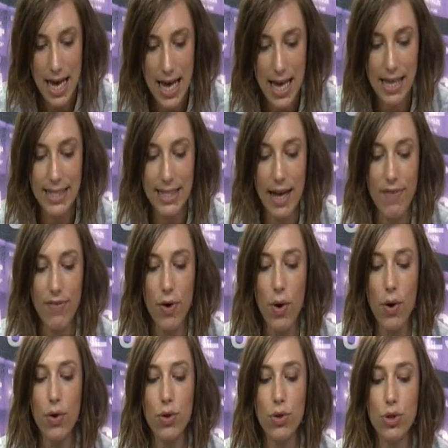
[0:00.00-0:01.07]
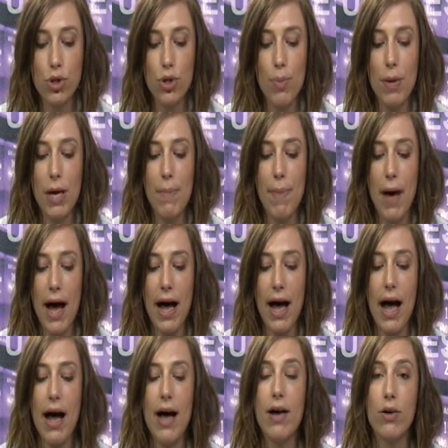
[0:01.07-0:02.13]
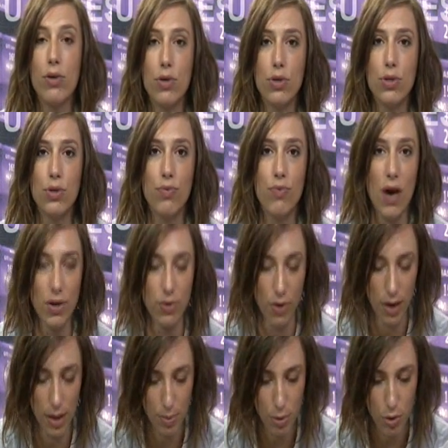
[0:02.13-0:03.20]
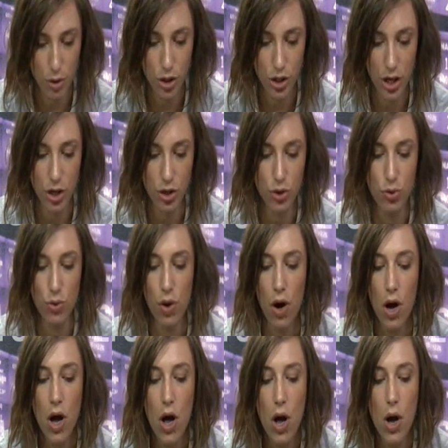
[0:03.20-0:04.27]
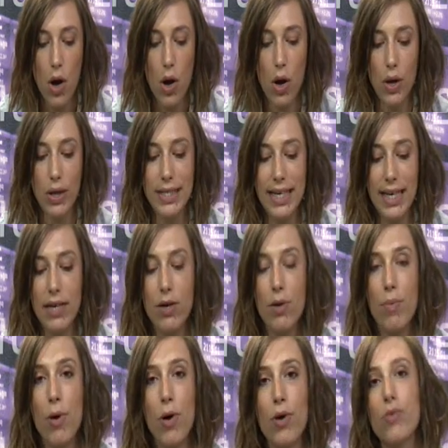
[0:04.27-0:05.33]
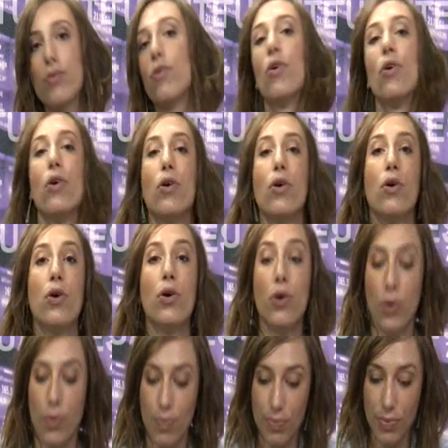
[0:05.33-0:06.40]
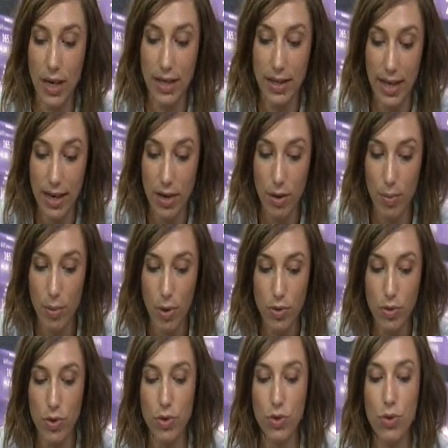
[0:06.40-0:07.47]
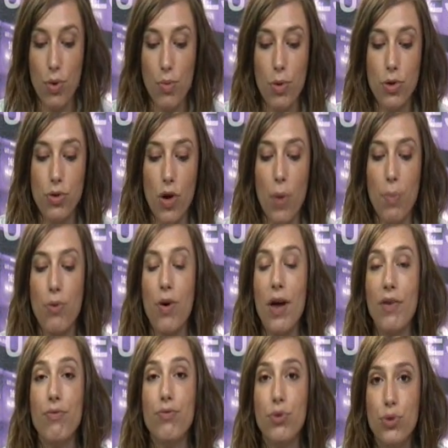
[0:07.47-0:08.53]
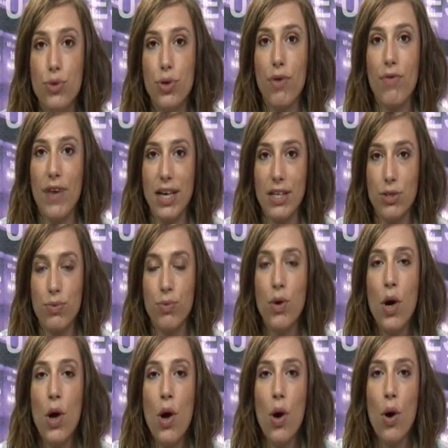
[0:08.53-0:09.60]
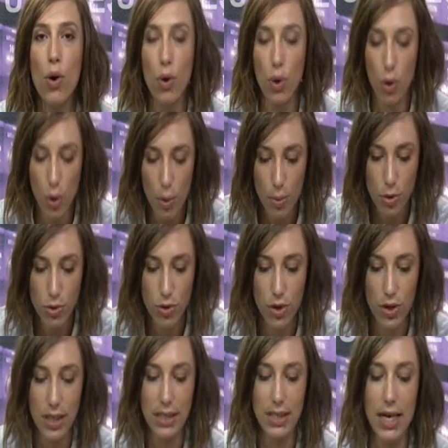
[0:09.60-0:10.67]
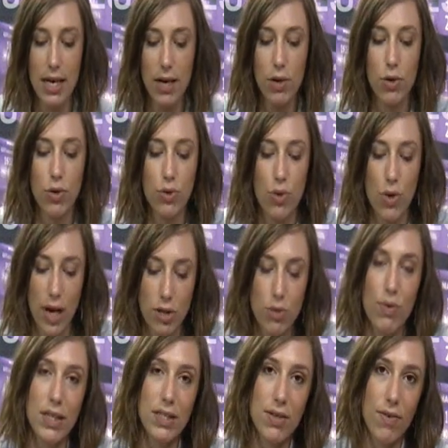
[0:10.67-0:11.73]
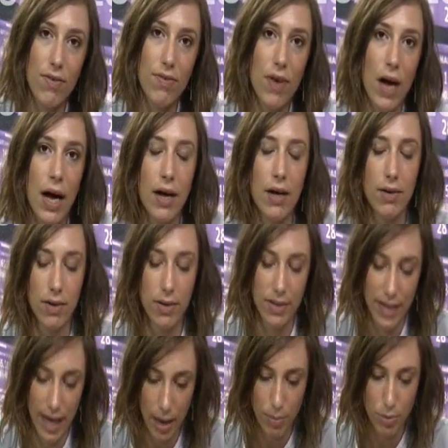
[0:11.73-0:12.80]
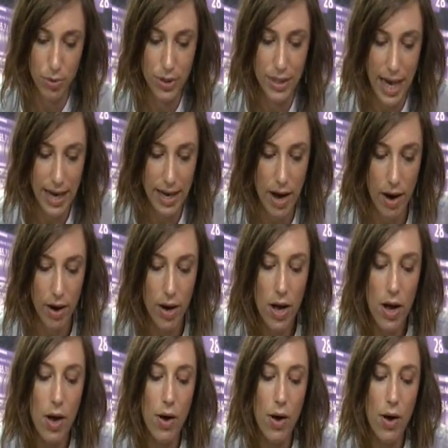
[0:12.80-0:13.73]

et Safran, euh, se prépare à recevoir dans les prochains jours euh, des commandes, des commandes de moteurs pour la future version remotorisée de la 320 d'Airbus. D'ailleurs,